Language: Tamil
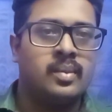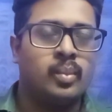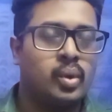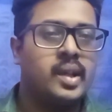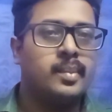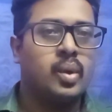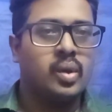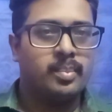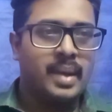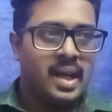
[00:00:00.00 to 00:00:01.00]
முக்கியமாக
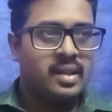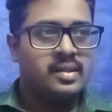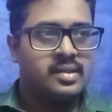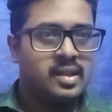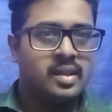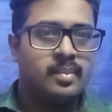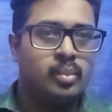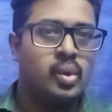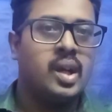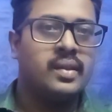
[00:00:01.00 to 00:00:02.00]
உங்கள் பேரண்ட்ஸை
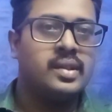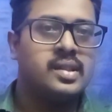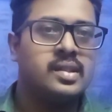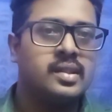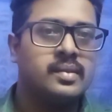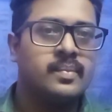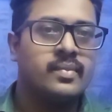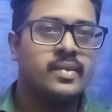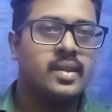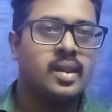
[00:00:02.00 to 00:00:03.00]
முன்னாடி வச்சுட்டு
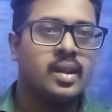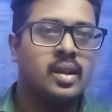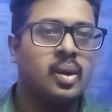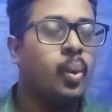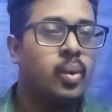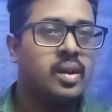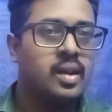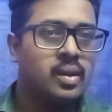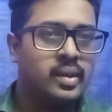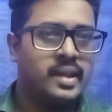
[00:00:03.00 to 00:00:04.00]
ஒவ்வொரு
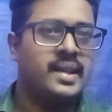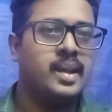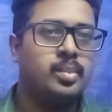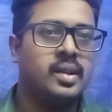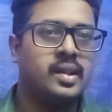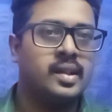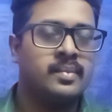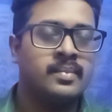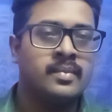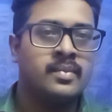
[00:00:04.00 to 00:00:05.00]
நாளும் நீங்கள் லீட் பண்ணுங்கள்
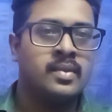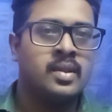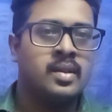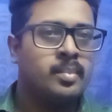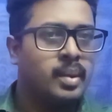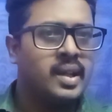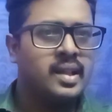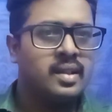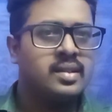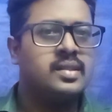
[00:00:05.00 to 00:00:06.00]

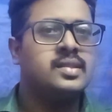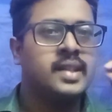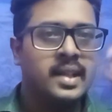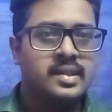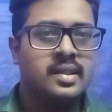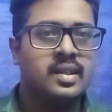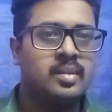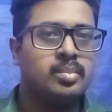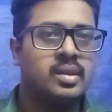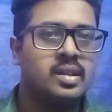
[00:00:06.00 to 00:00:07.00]
படிக்கிறது ஸ்கில்ஸை
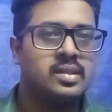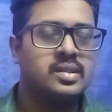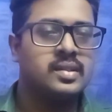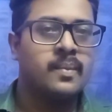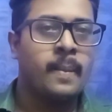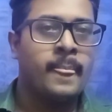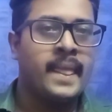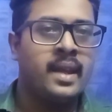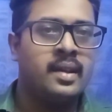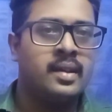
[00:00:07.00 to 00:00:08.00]
லேர்ன் பண்ணுறது
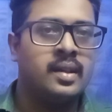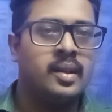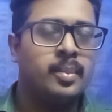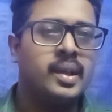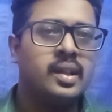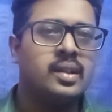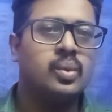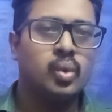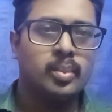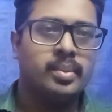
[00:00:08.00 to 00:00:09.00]
இப்படின்ட்டு
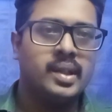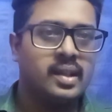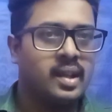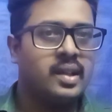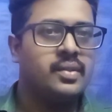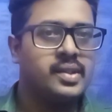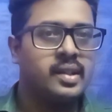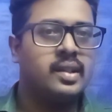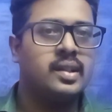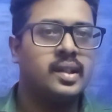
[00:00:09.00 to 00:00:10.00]
உருப்படியாக நிறையா
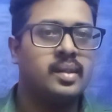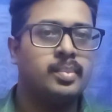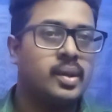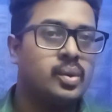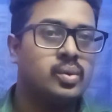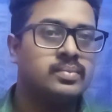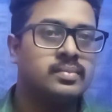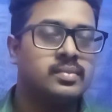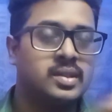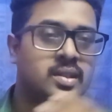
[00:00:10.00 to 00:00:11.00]
விஷயங்கள் நீங்கள் பண்ணணும்
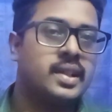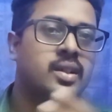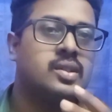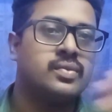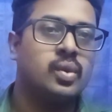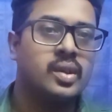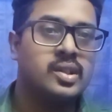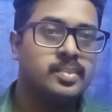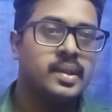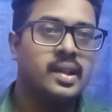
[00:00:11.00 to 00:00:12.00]
இந்த த்ரீ இயர்ஸ் ஃபோர்
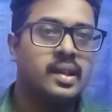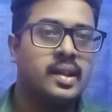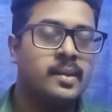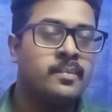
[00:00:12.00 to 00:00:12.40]
இயர்ஸ் பீரியடில்